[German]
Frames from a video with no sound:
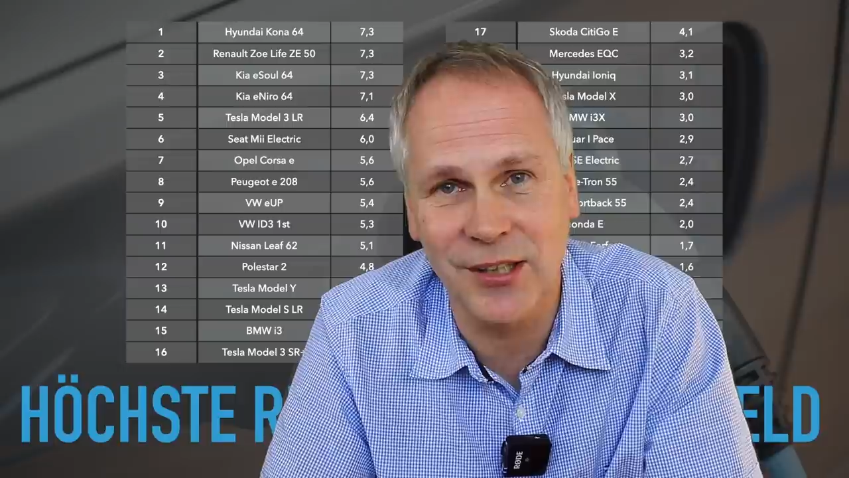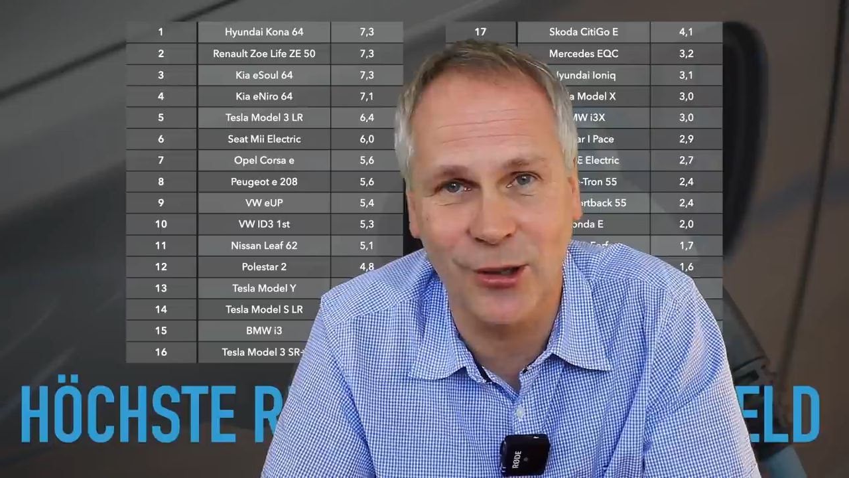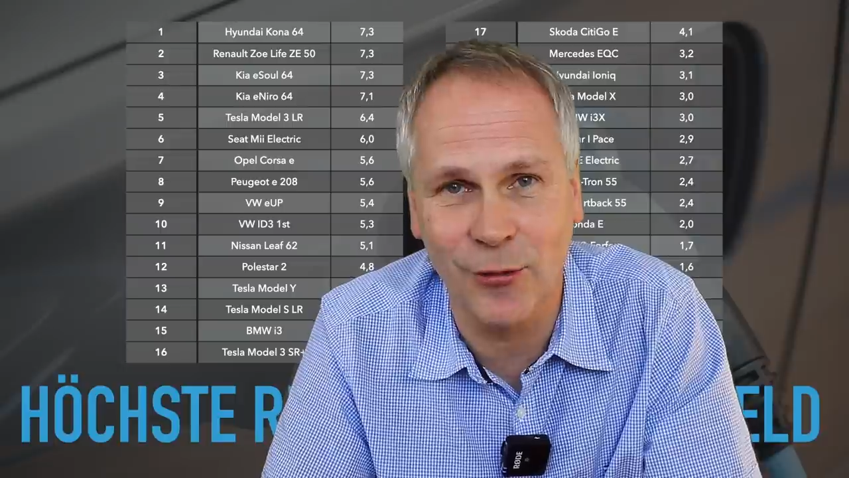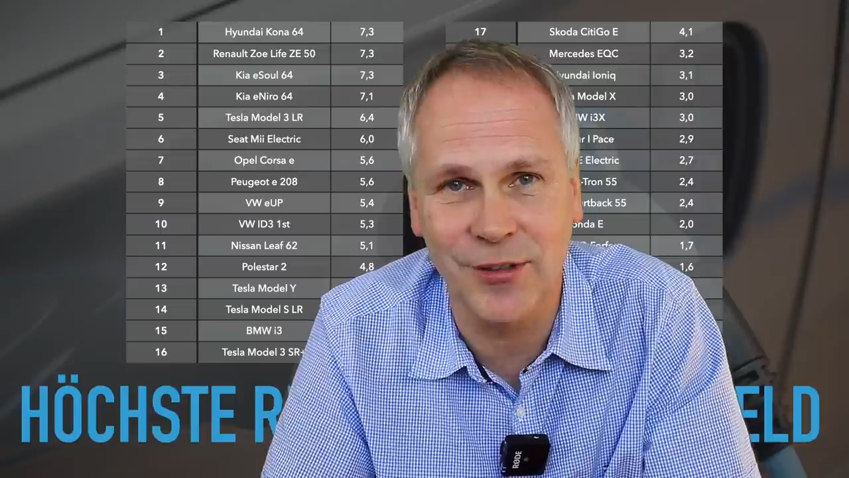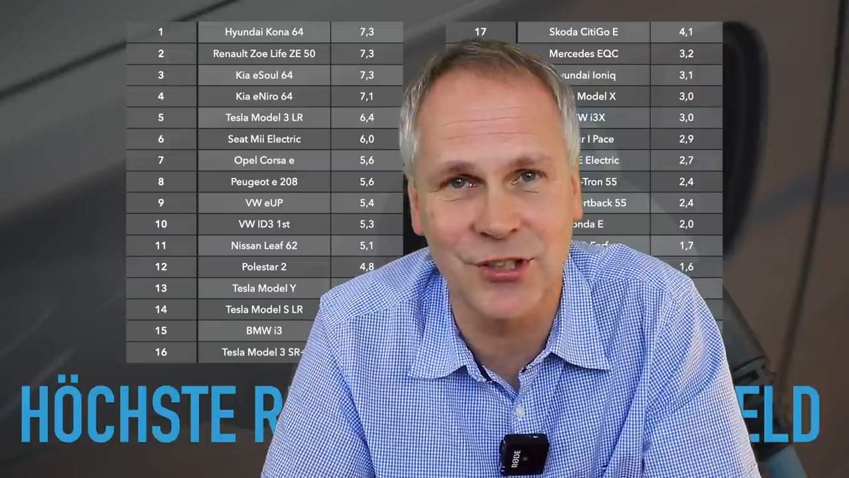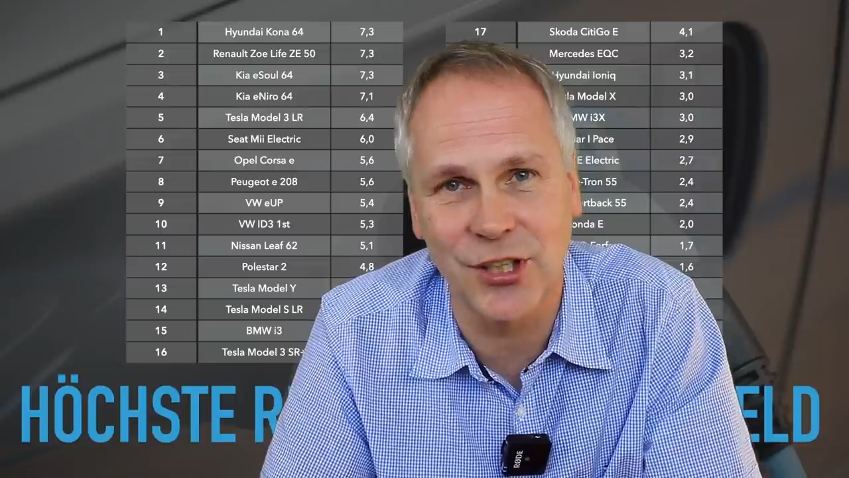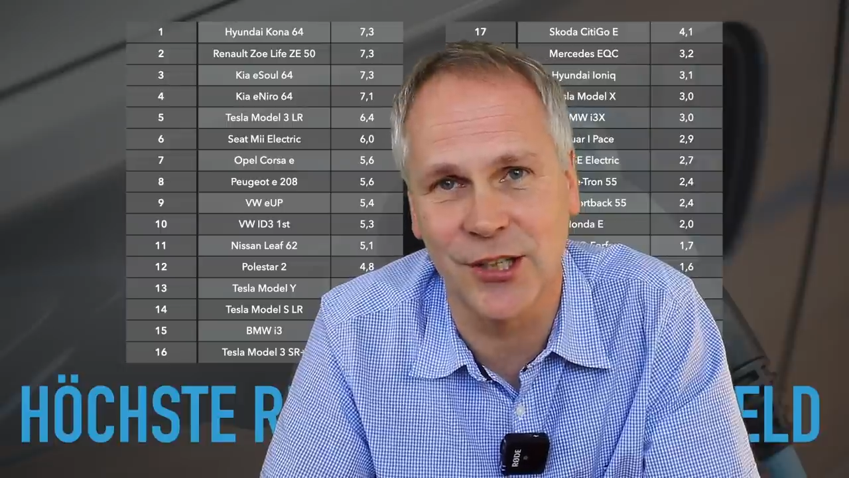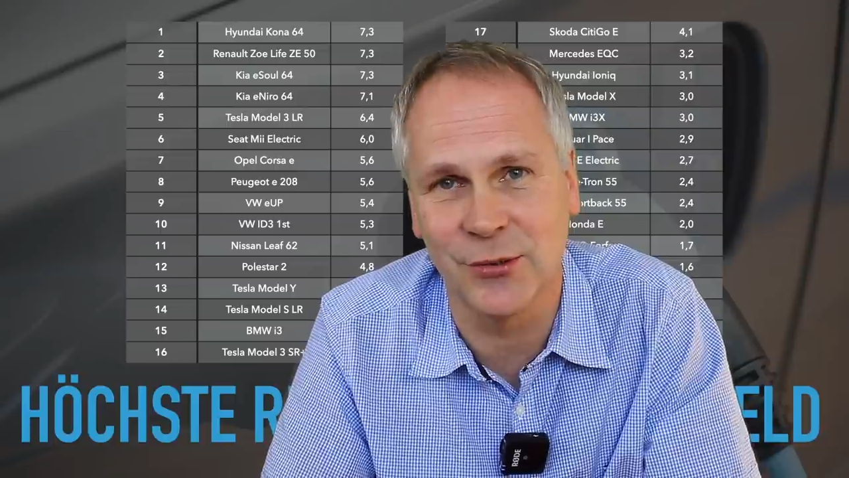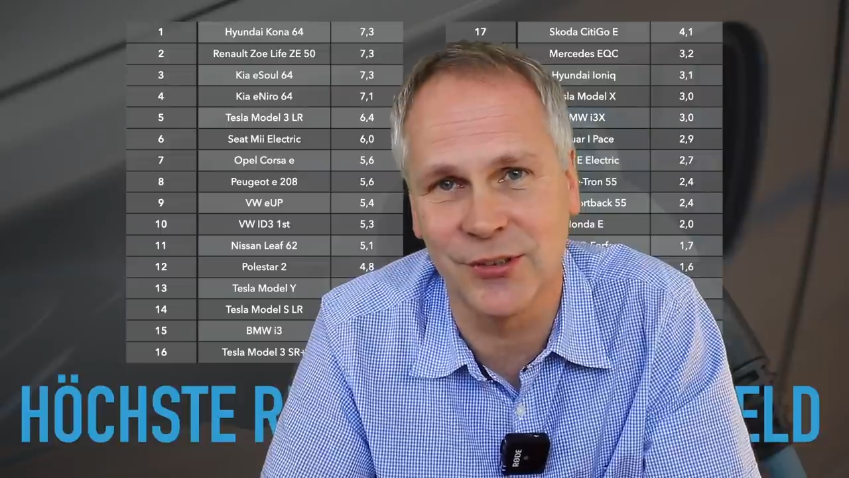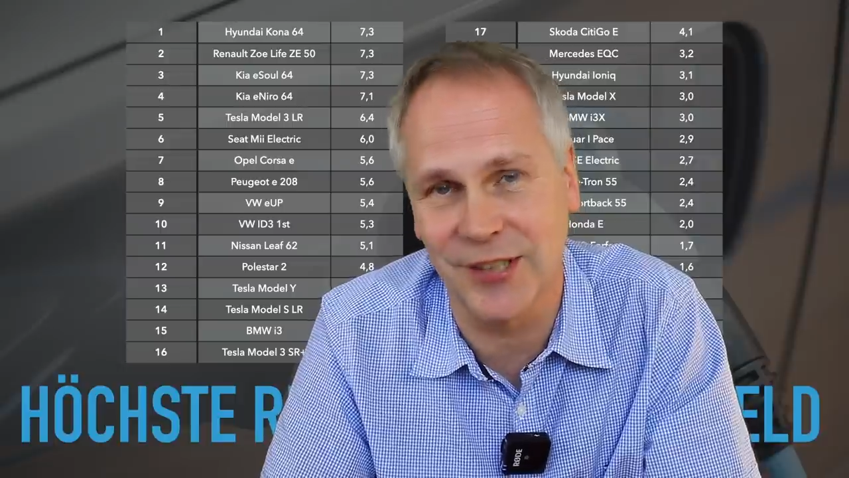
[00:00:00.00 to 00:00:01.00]

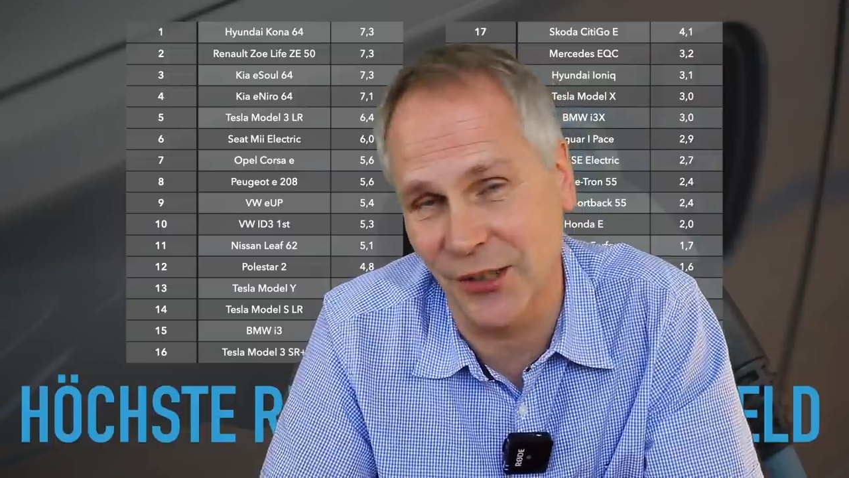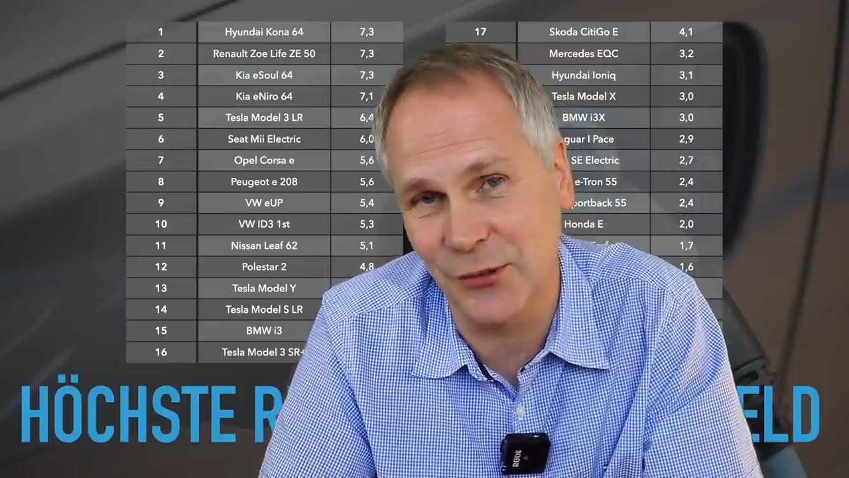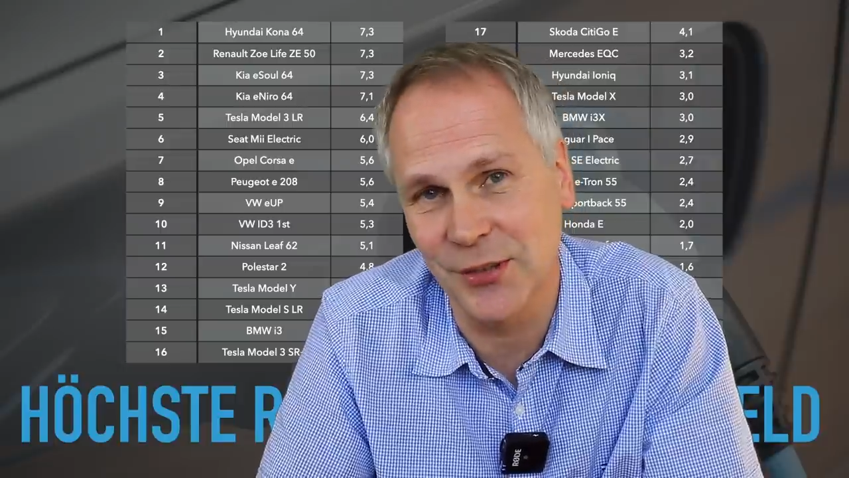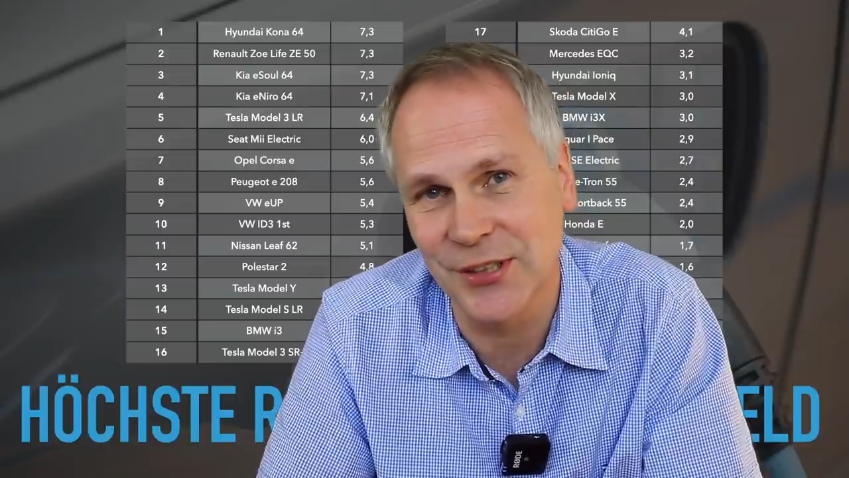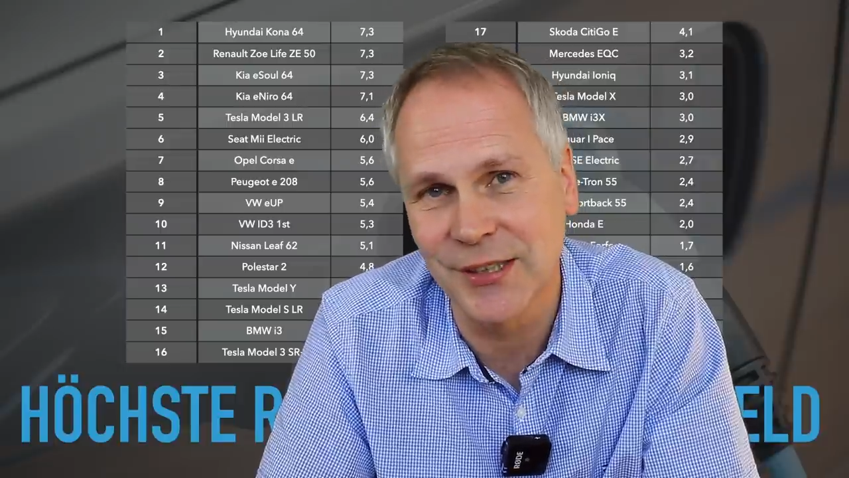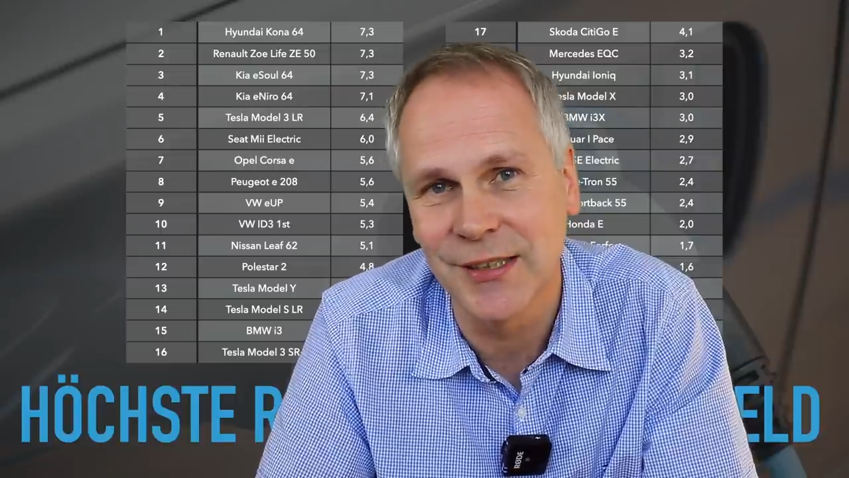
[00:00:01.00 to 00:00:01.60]
Kaufentscheidung dadurch.